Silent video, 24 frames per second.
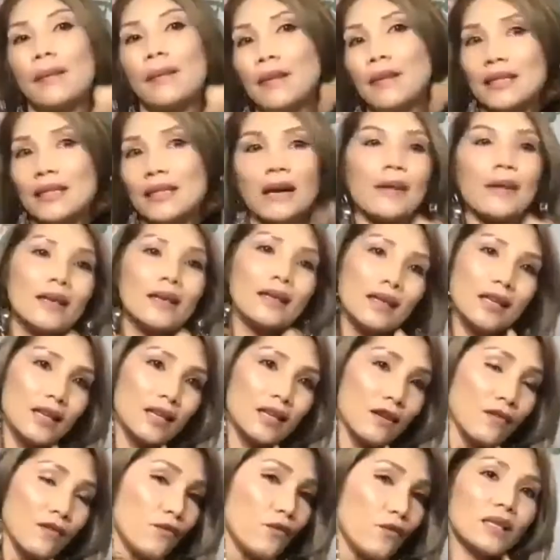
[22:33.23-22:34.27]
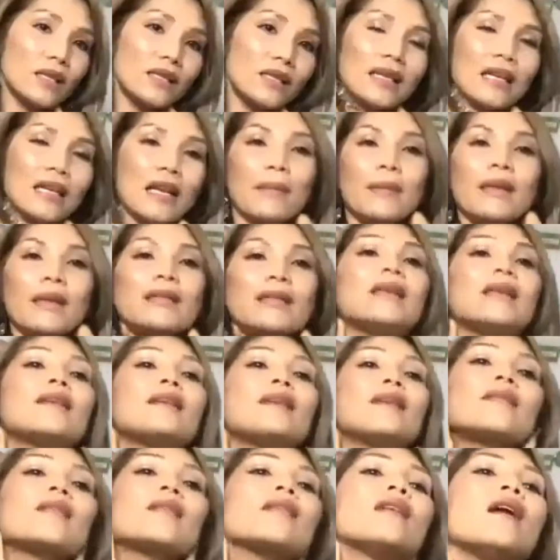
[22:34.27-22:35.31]
massage bên kia cứ vuốt vậy này mấy chị.
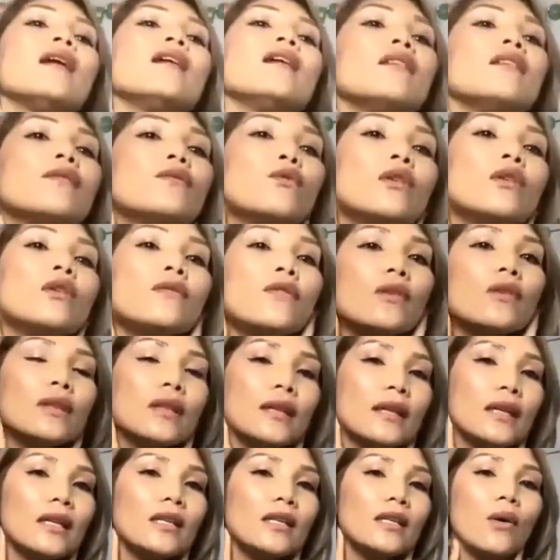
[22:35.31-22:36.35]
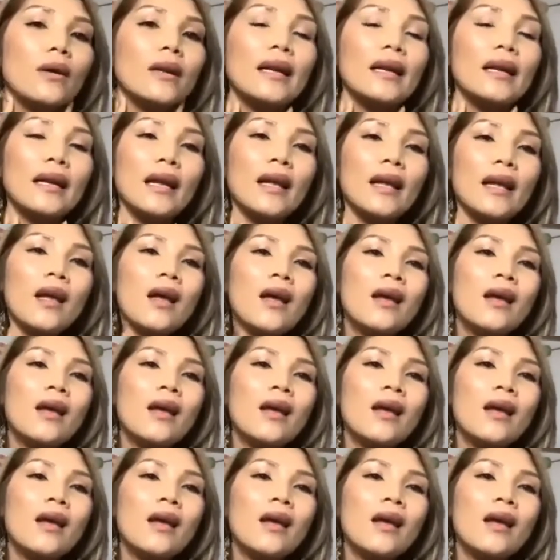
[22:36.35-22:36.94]
Đó rồi vuốt vô những cái chỗ này này.